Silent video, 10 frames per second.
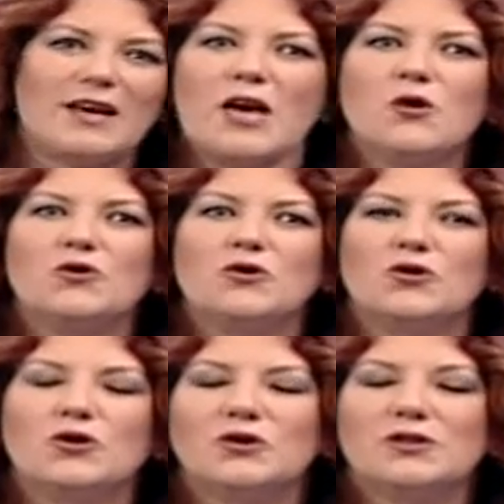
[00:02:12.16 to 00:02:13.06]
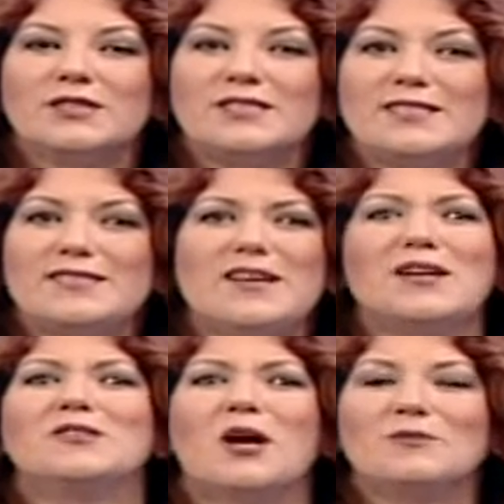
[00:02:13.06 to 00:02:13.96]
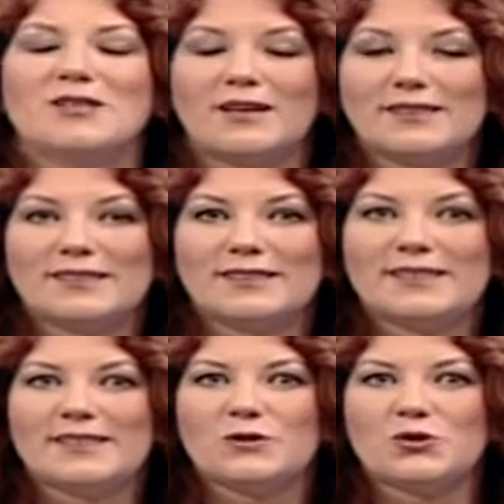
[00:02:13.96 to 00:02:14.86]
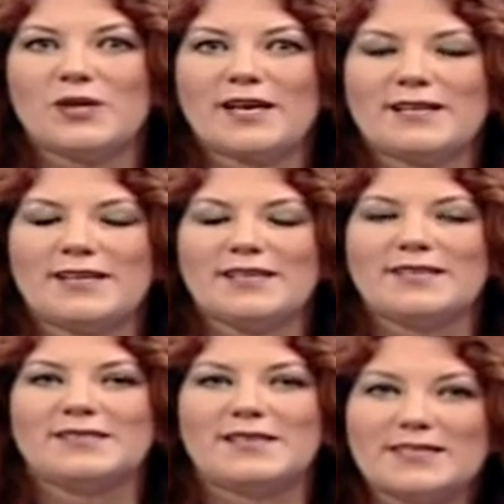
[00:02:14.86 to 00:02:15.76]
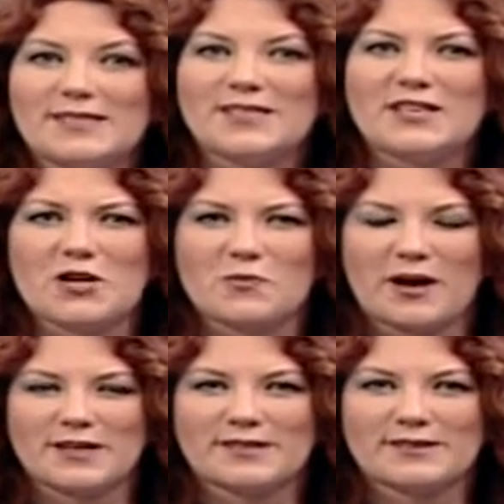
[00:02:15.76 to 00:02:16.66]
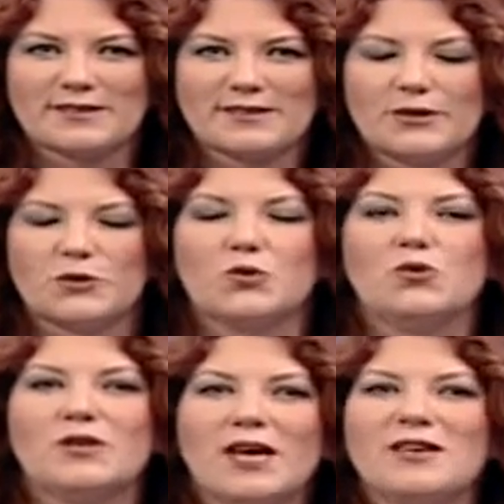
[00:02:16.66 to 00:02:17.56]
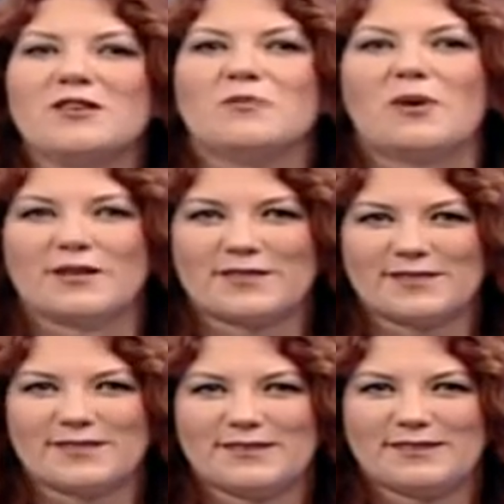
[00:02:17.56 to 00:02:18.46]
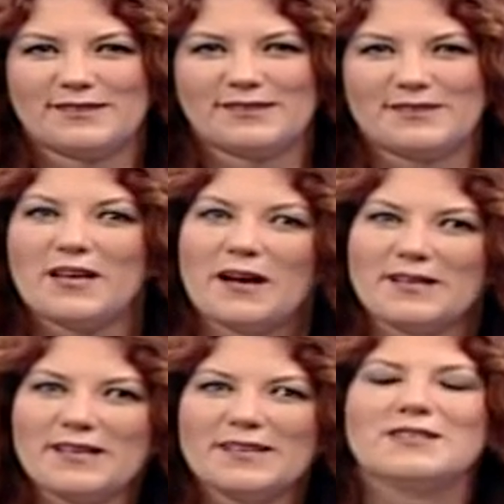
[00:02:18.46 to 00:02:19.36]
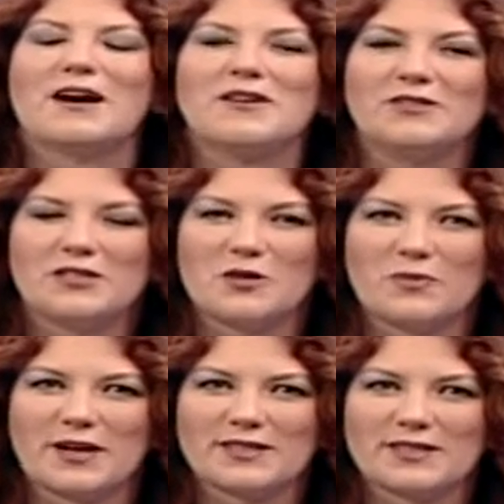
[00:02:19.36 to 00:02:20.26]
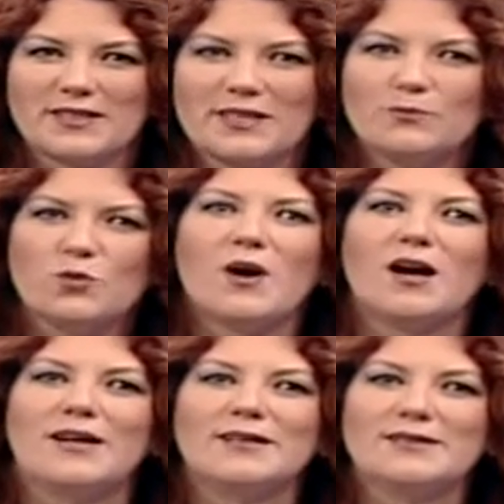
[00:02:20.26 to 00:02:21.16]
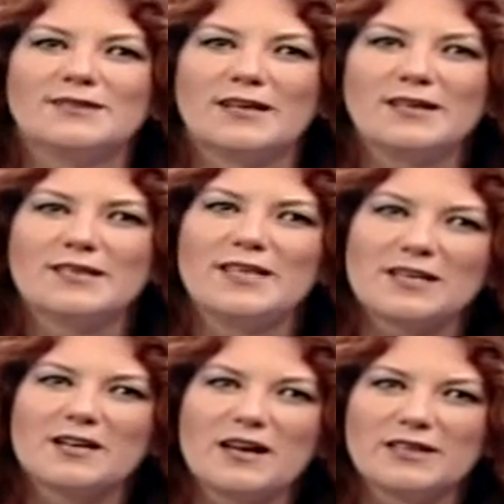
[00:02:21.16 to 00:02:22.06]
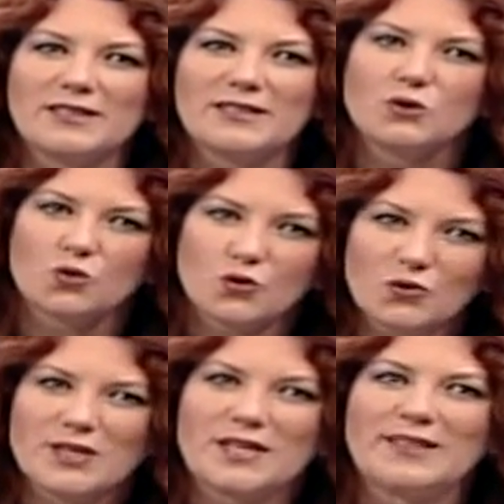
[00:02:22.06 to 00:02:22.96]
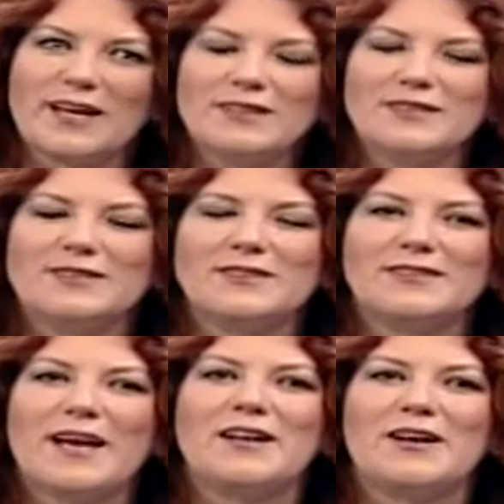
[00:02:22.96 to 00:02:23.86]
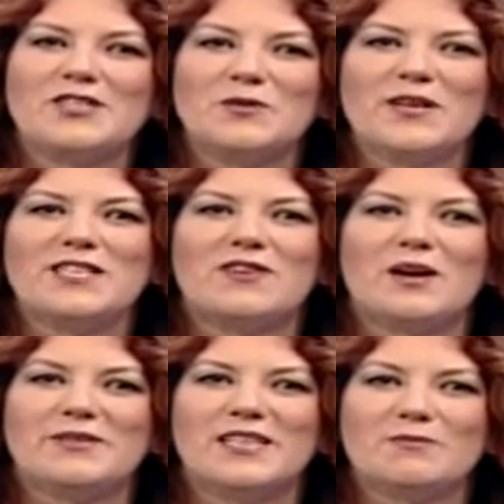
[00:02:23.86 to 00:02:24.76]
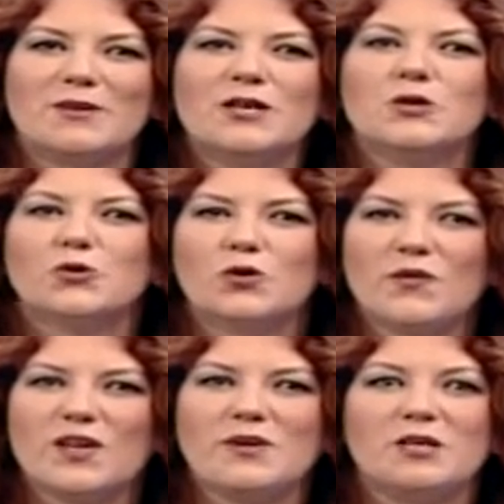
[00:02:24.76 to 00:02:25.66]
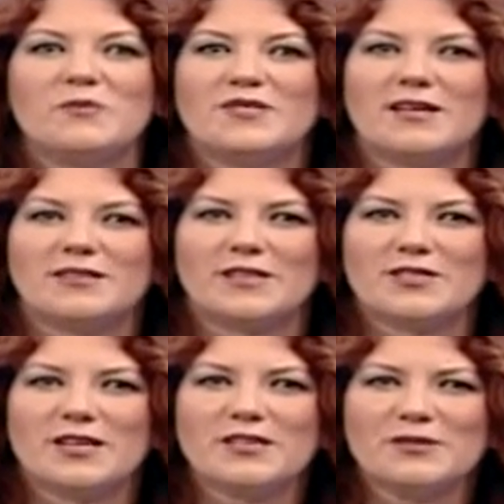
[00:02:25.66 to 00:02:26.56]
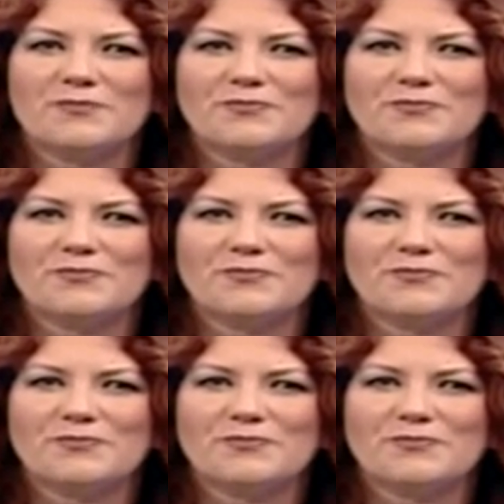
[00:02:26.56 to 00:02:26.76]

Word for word: egoyu, ciddi anlamda sürekli tedirgin yapar, ürkek yapar. Yani kaygılı yapar. Bu bağlantıda yine kaygıyı soru üzerinden değerlendirmeye devam edelim. Soruyu verebilir miyiz arkadaşlar?